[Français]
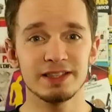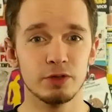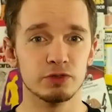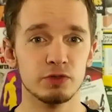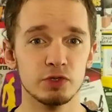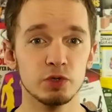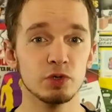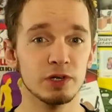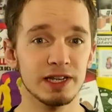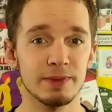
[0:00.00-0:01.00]
dans une zone
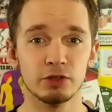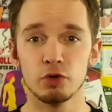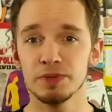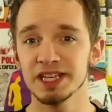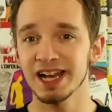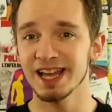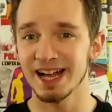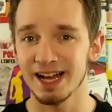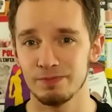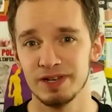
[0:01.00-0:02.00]
de climat tropical
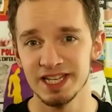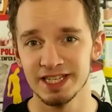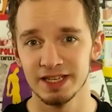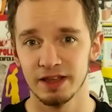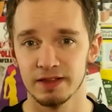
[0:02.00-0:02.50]
implique.